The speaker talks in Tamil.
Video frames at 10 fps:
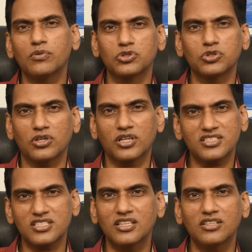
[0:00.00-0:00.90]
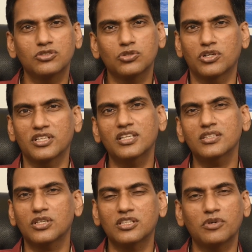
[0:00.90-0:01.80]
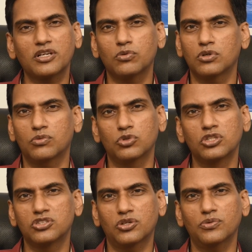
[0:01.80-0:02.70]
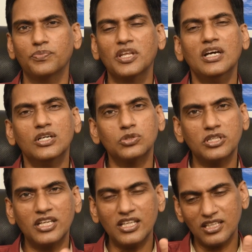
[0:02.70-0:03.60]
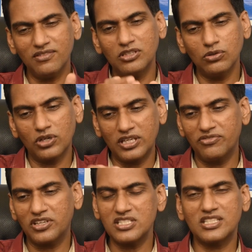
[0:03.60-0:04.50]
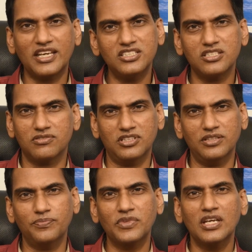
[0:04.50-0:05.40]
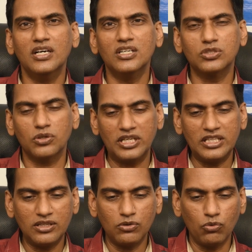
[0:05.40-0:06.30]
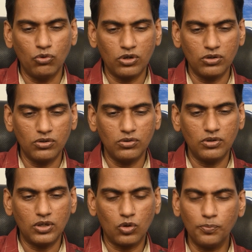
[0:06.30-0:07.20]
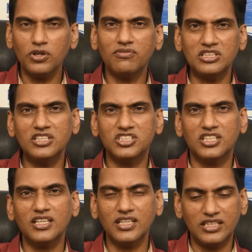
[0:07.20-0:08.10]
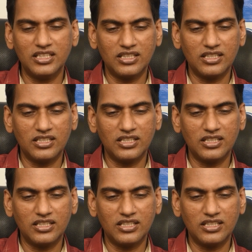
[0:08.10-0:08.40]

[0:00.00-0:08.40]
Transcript: விழுந்துடும் க்ரஸ்டிங்னு சொல்கிறது ஸோ அந்த மாதிரி உதிர்ந்துடும் ஸோ இதெல்லாம் தான் வந்து ஒரு டிஃப்ரெண்ட் ஸ்டேஜஸ் வந்து ஸோ இது ஒரு கொப்பளம் வந்துச்சுன்னா இந்த